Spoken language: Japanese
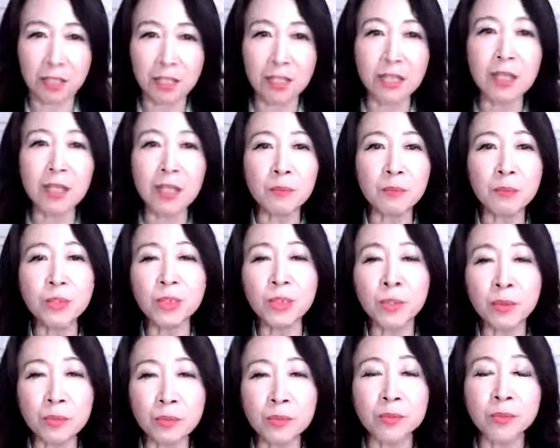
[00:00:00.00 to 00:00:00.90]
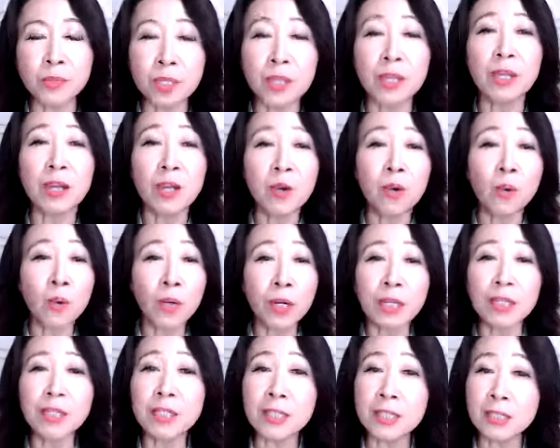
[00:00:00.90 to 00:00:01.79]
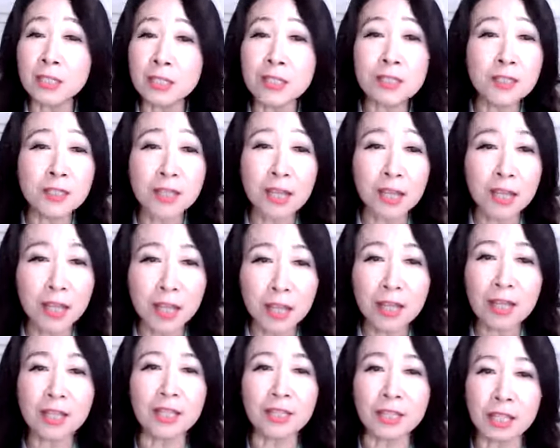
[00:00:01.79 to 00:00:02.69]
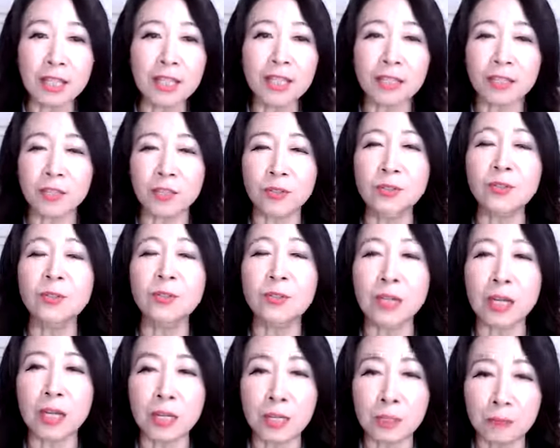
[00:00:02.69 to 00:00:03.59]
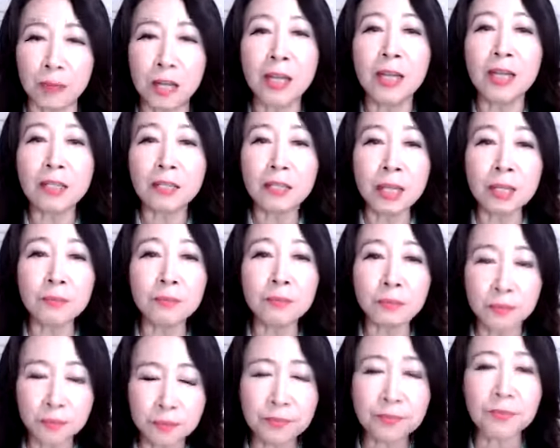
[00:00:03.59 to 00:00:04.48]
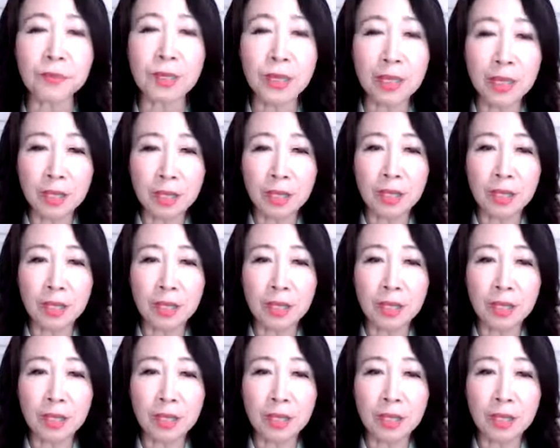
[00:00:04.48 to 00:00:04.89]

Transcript: だからもし本当にお金に全然縁がないっていうのであれば、多分、